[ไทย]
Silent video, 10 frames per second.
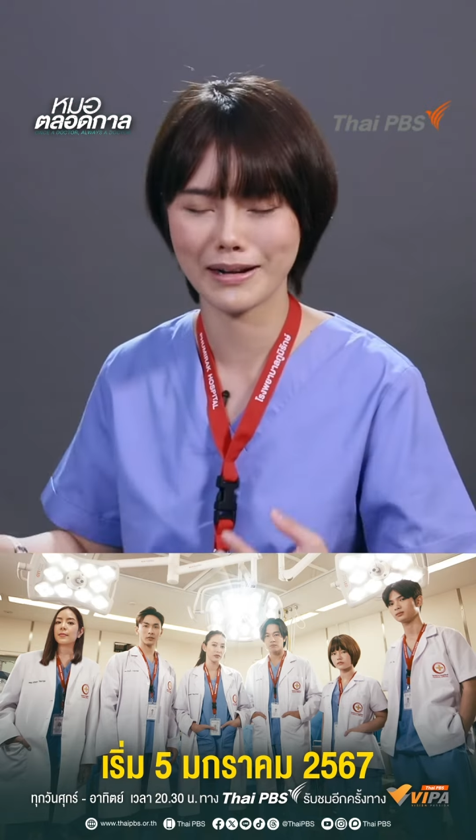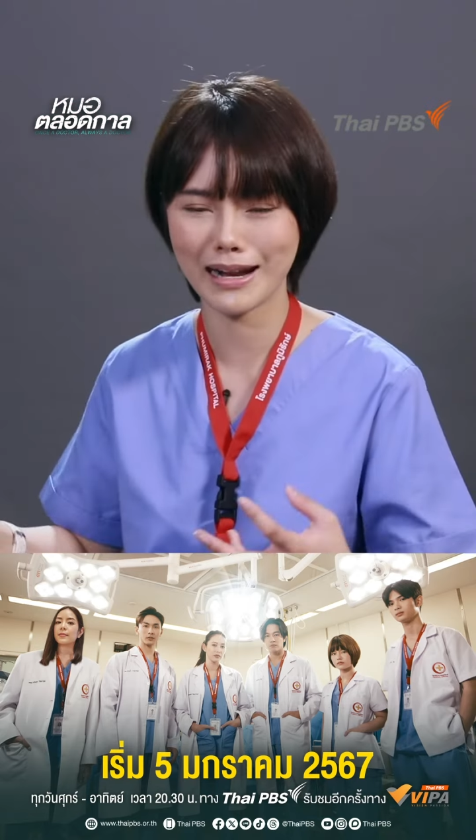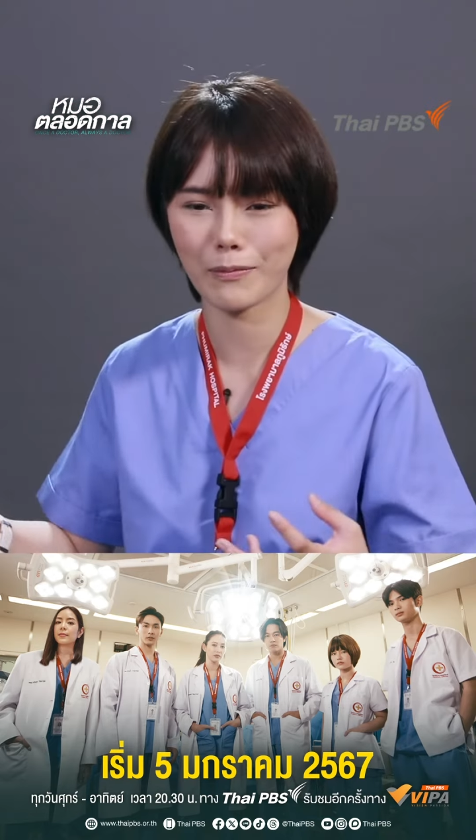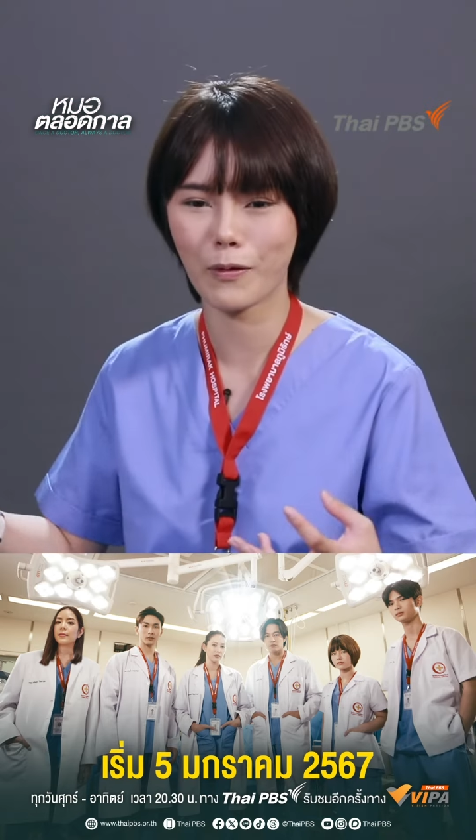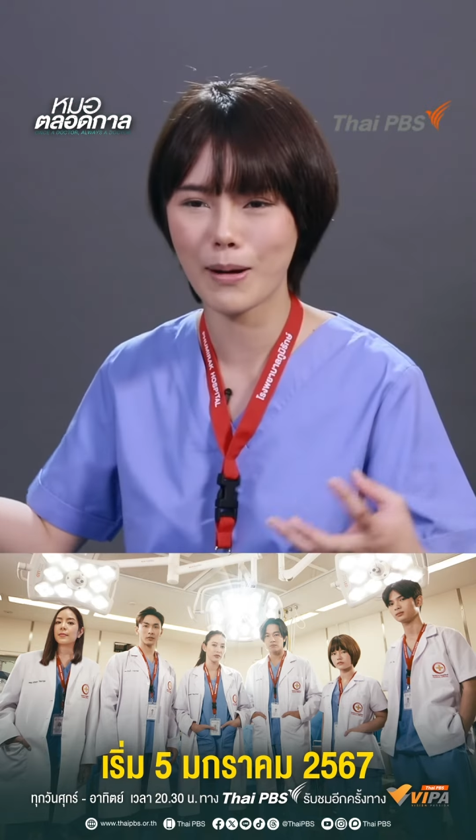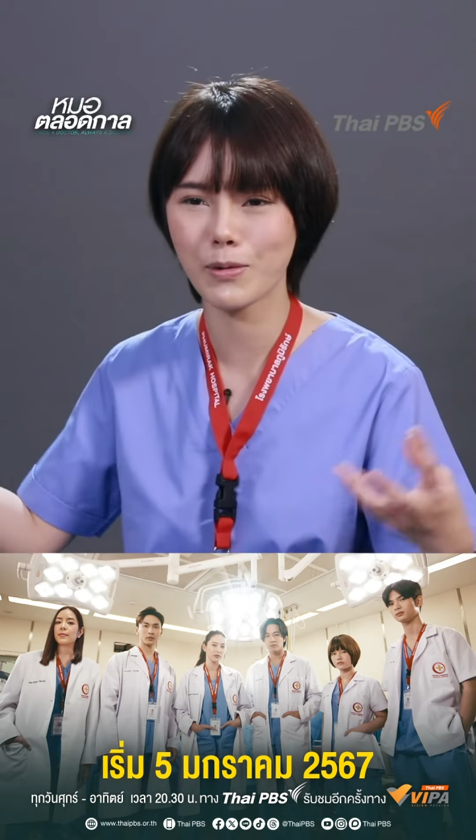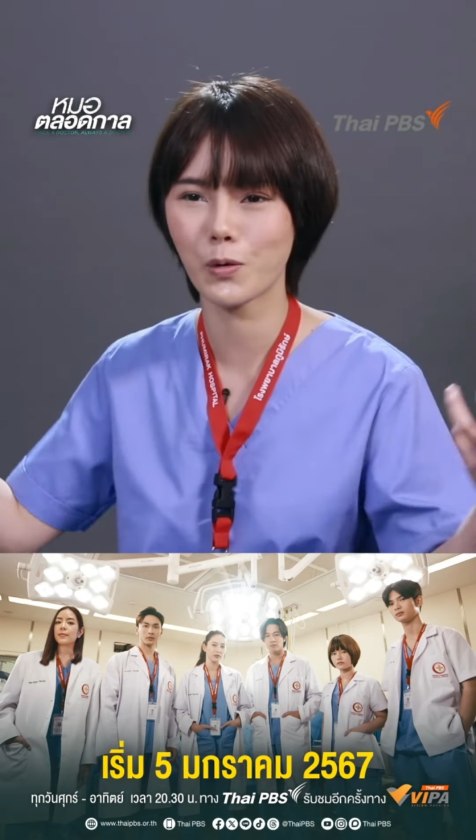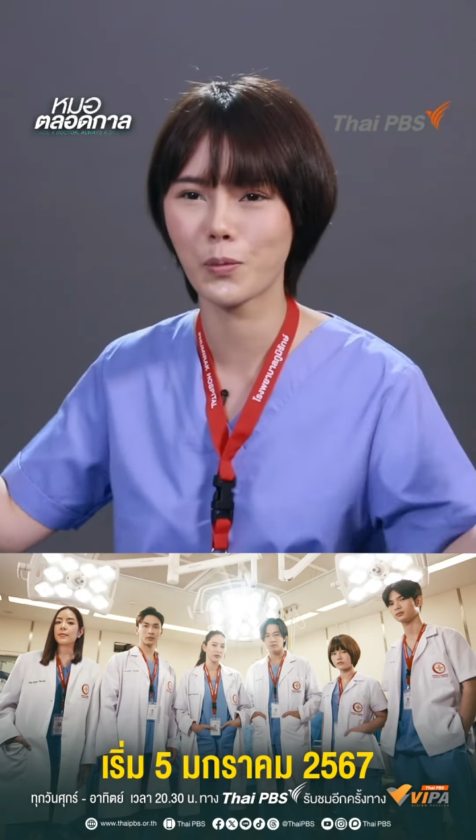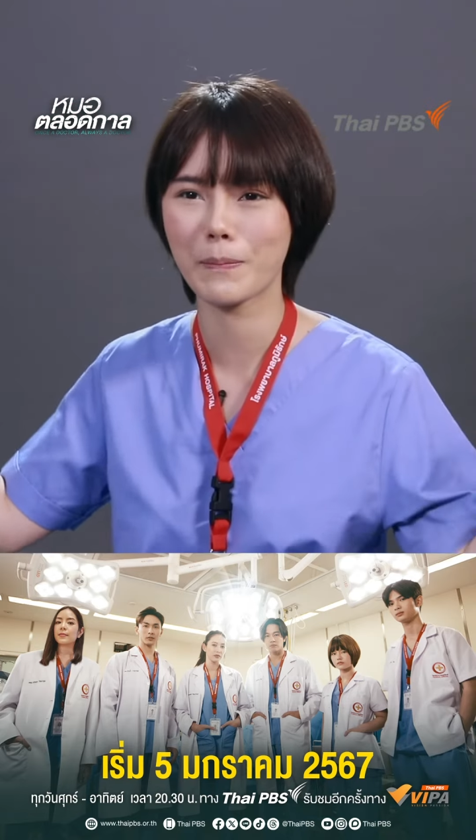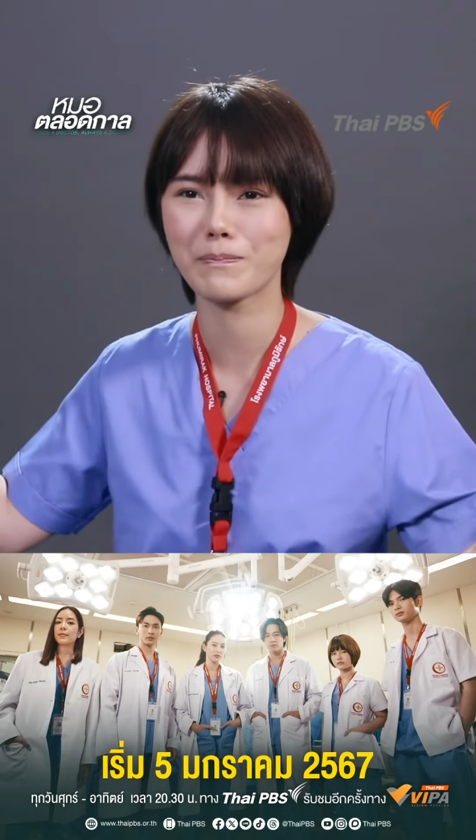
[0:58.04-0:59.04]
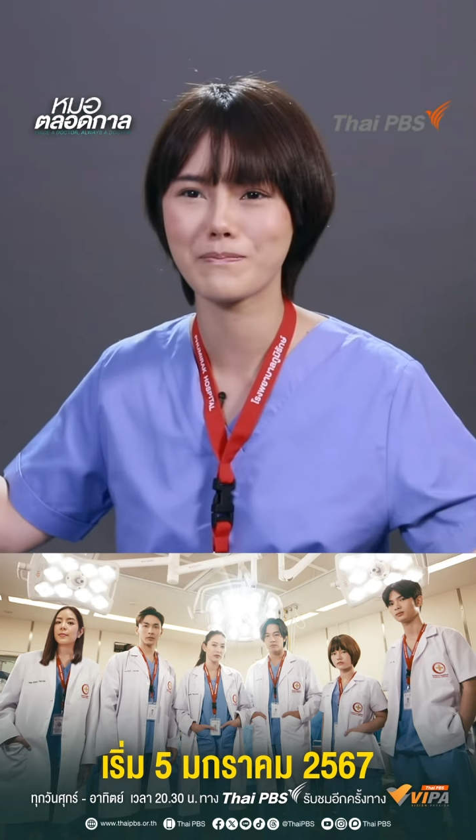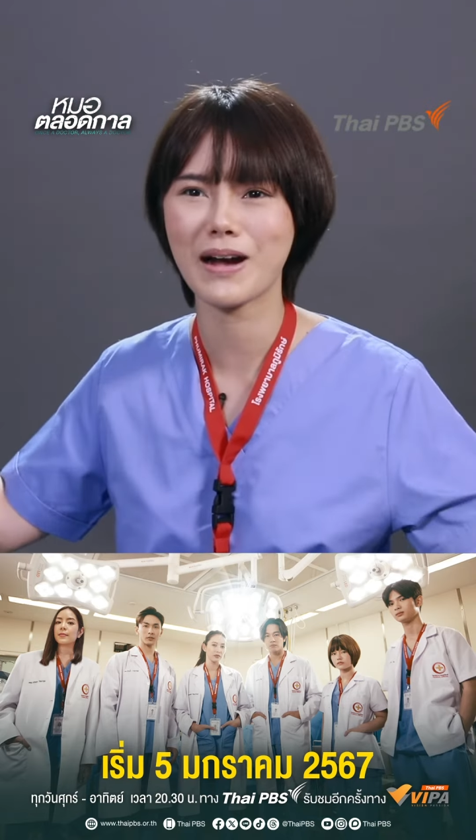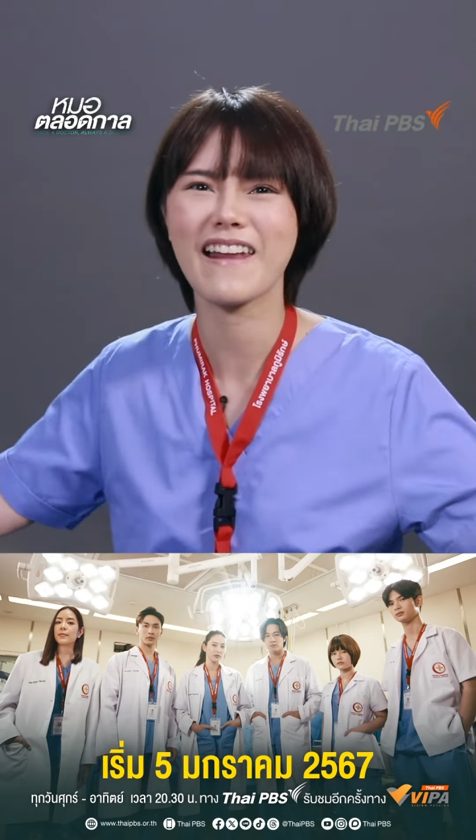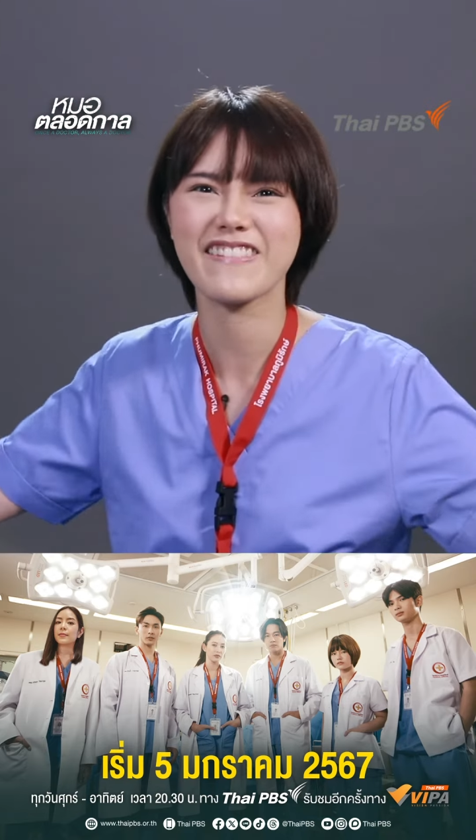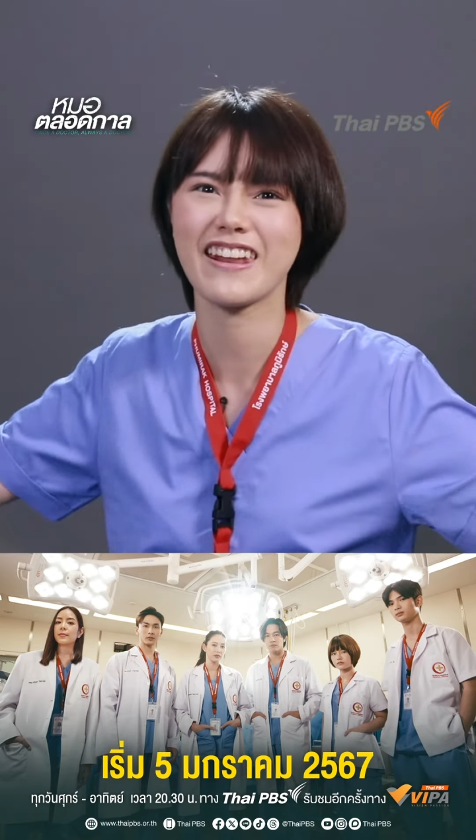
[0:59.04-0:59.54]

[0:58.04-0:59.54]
นได้รับความรู้แบบอัด